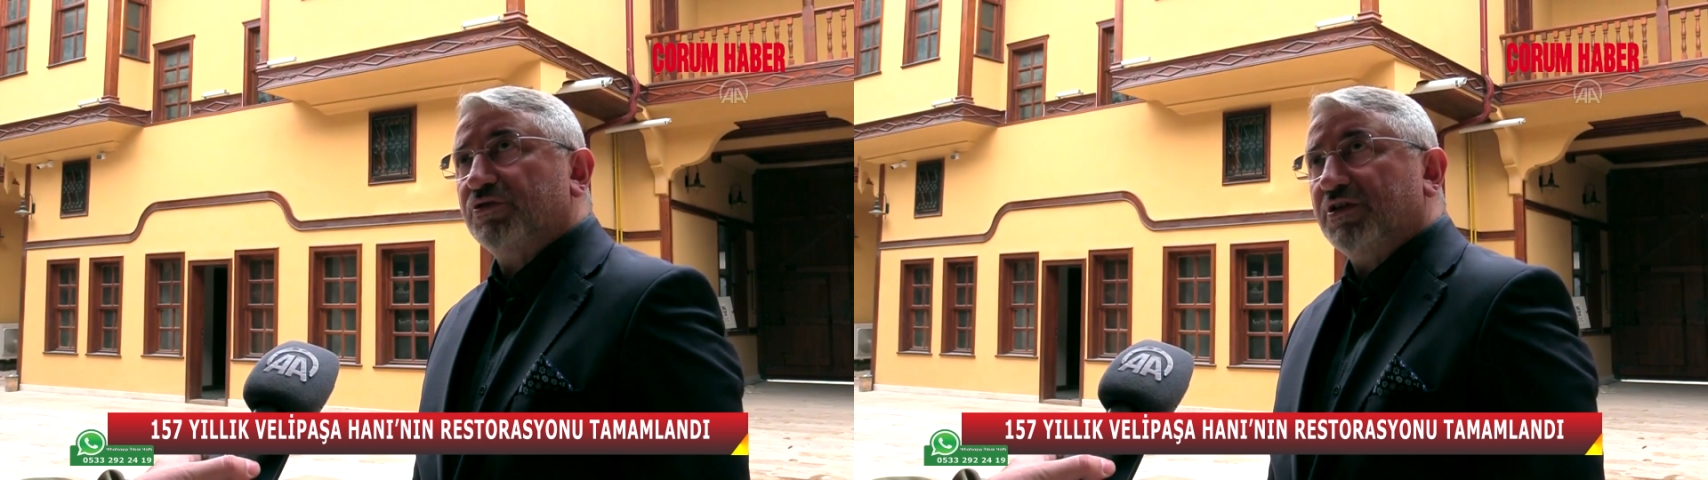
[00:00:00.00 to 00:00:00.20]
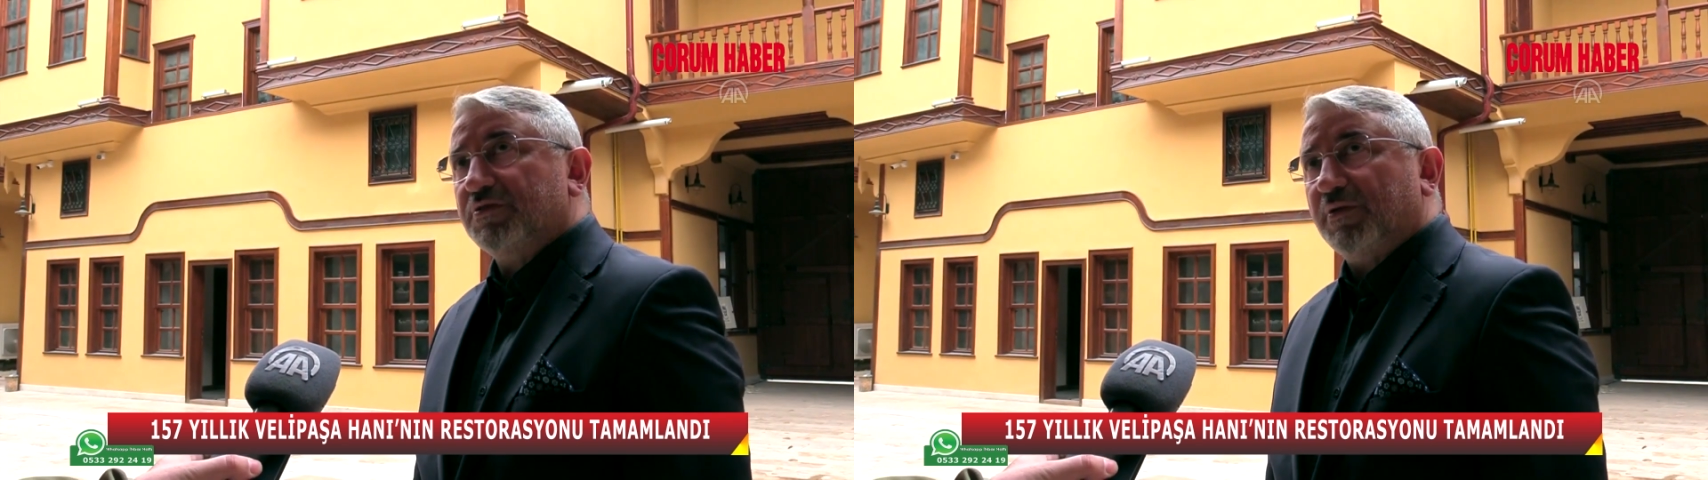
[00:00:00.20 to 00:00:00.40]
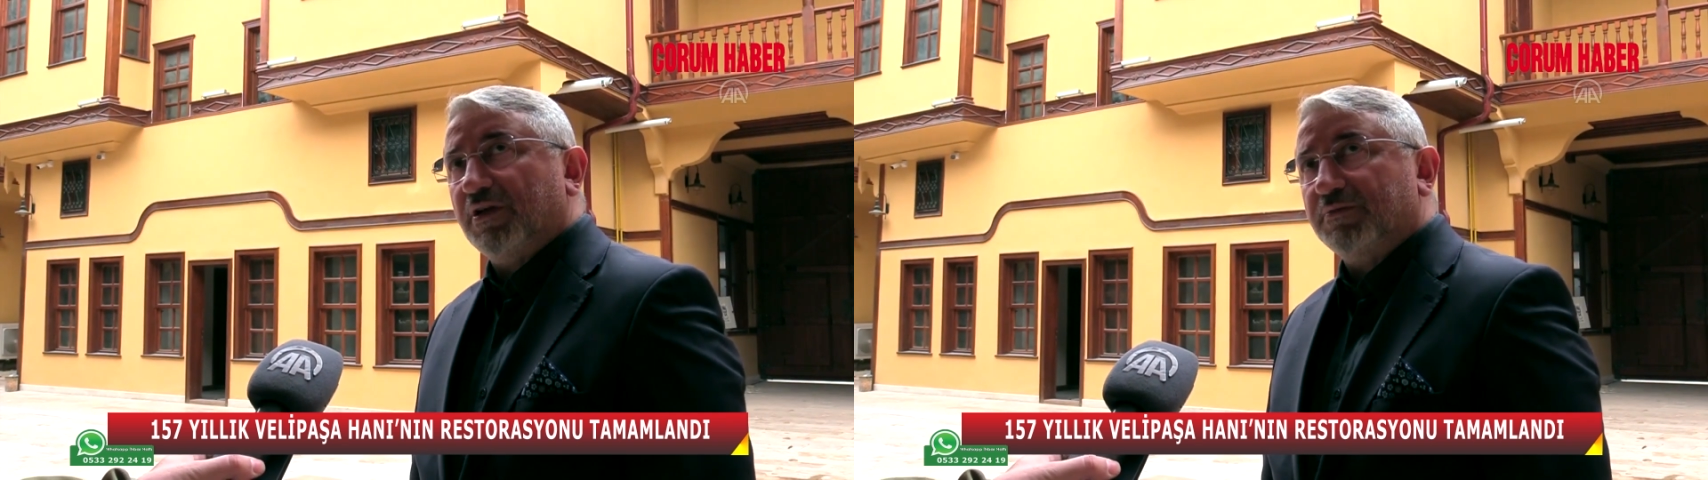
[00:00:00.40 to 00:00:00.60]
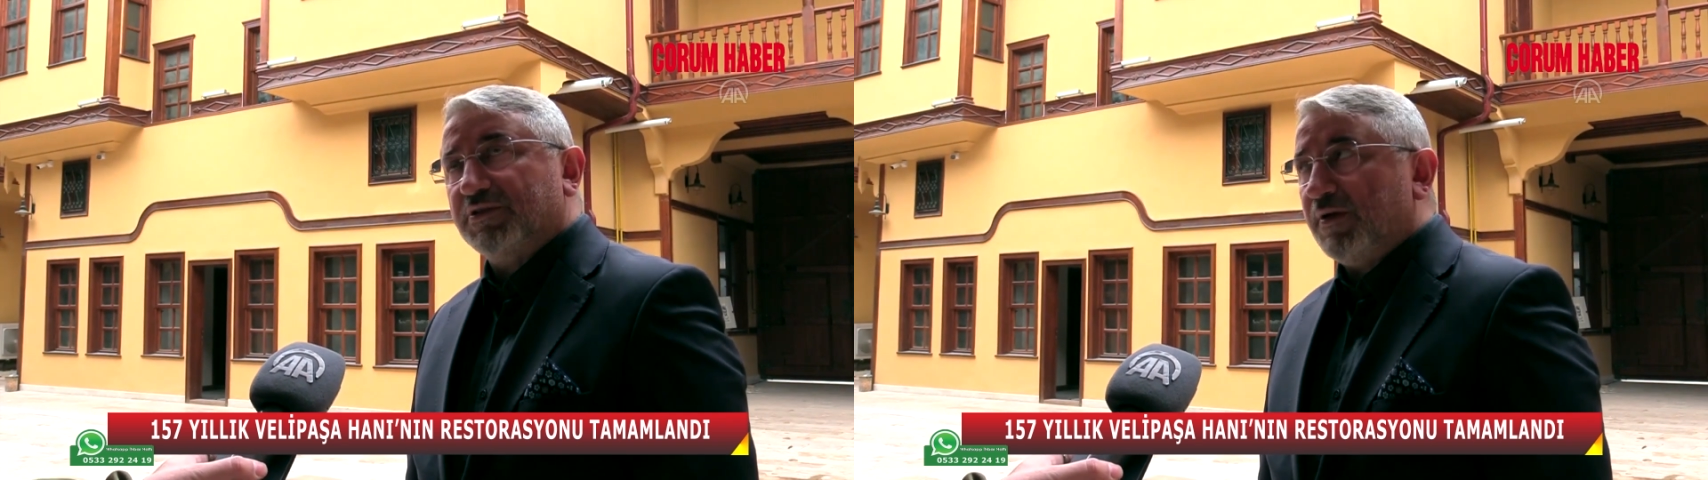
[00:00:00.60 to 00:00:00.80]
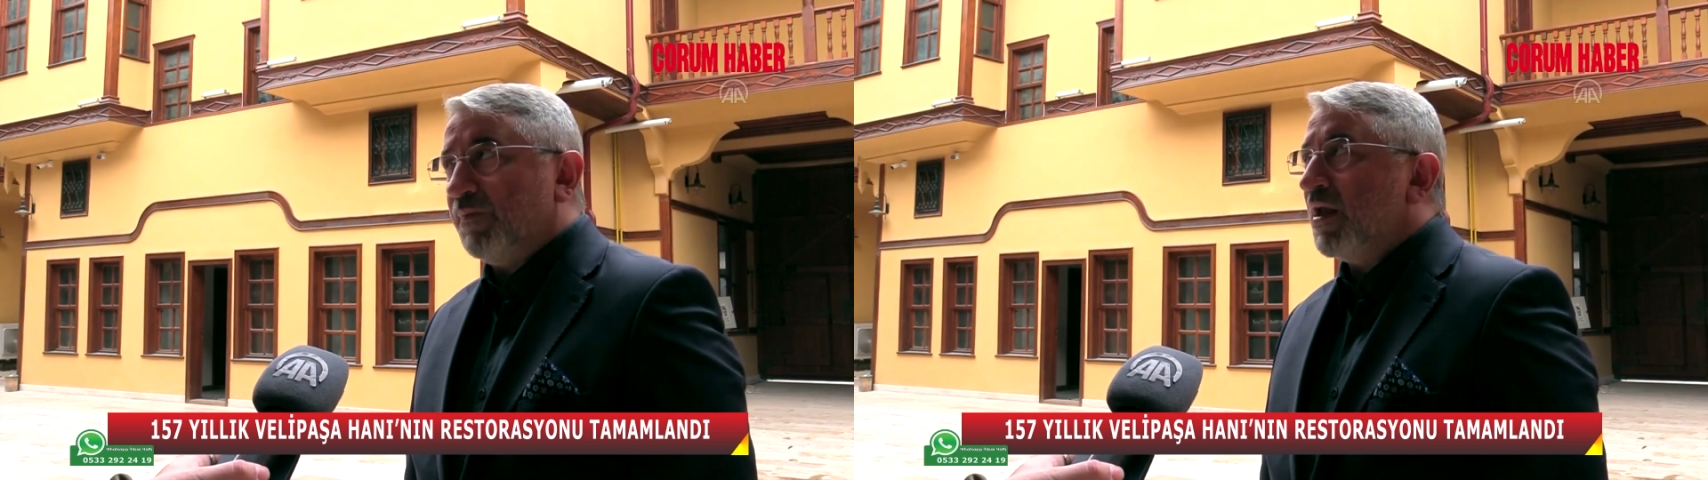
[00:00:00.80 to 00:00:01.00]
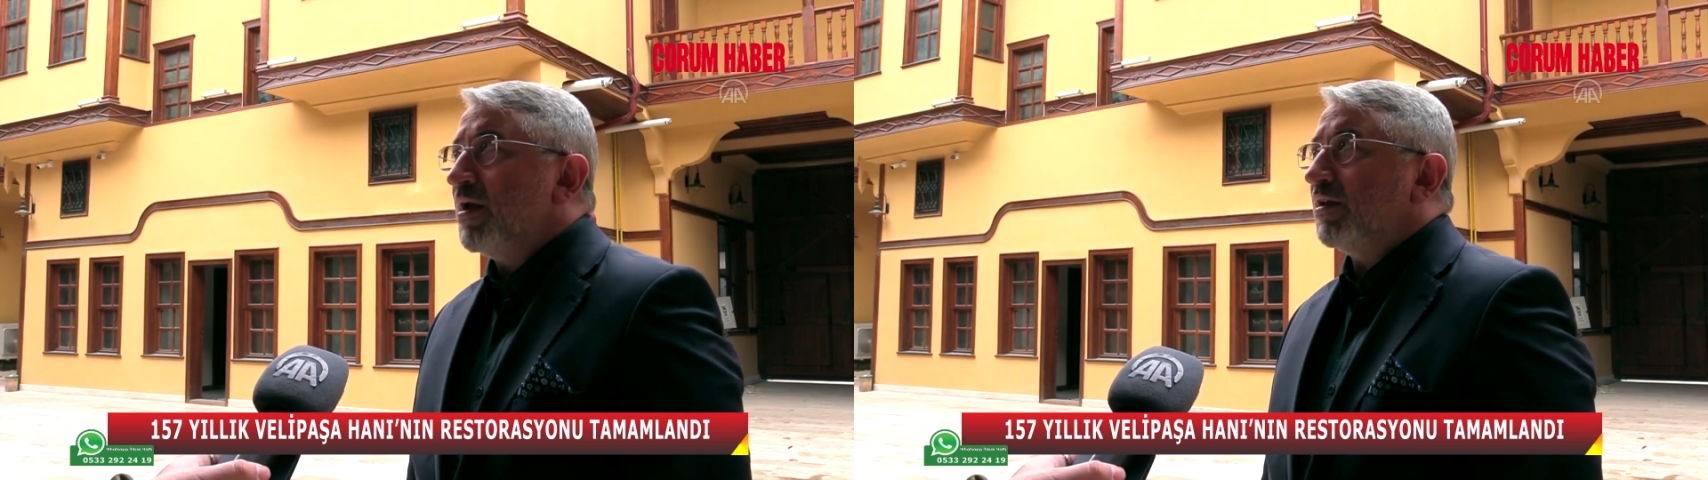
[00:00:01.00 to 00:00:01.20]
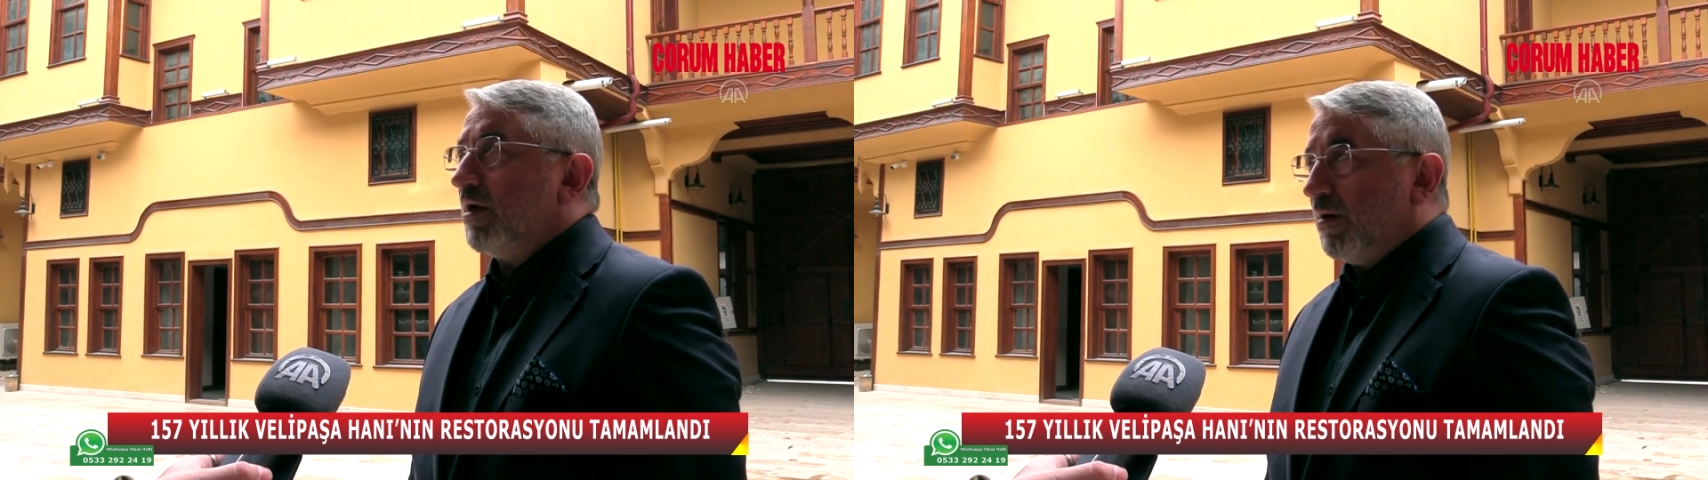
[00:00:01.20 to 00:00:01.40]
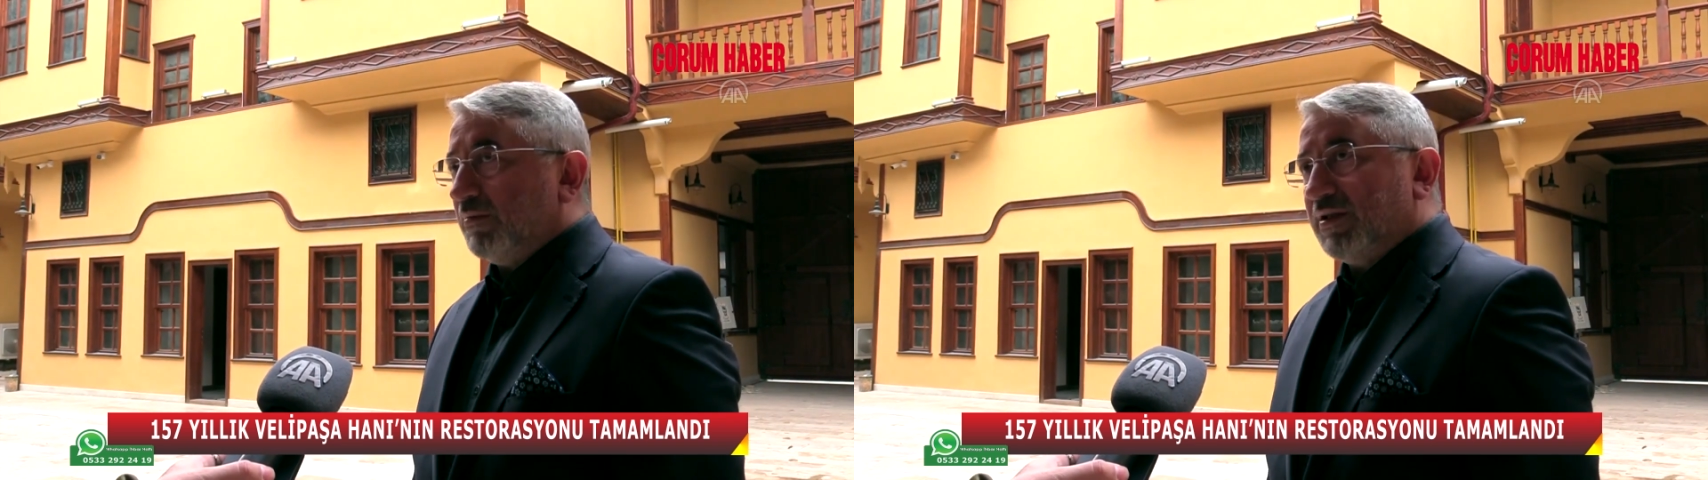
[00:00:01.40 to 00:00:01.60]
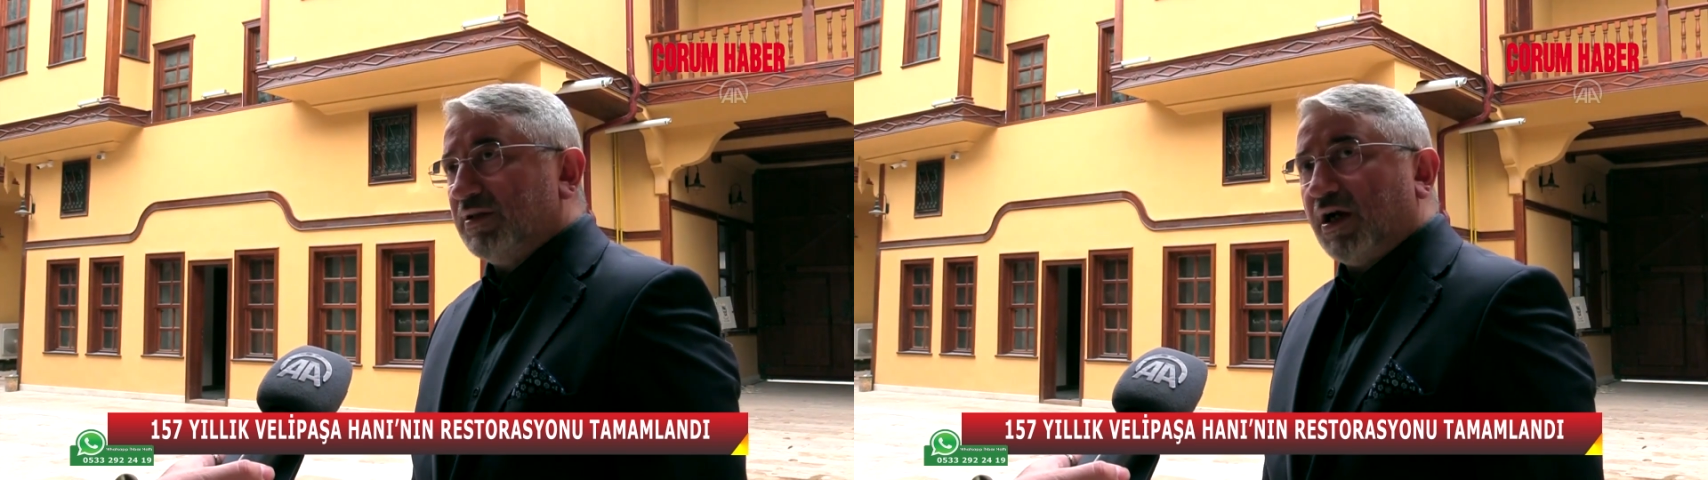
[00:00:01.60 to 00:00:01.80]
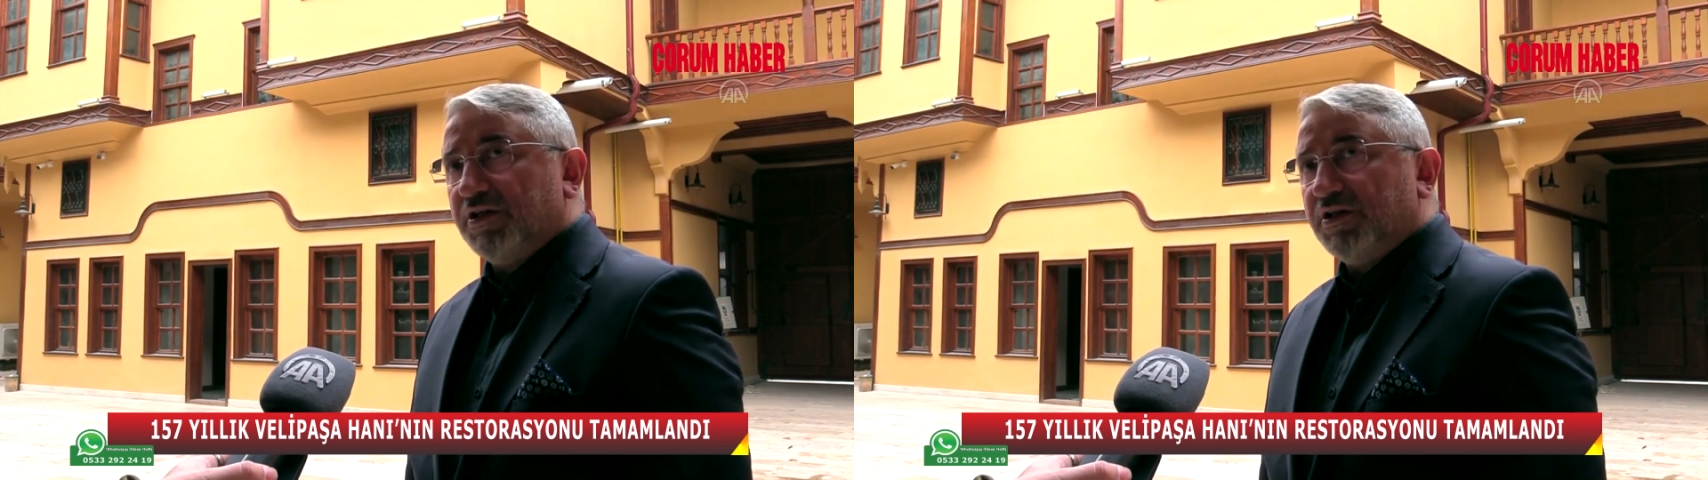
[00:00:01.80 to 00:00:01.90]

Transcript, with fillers: çalışmalarımızı tamamladık.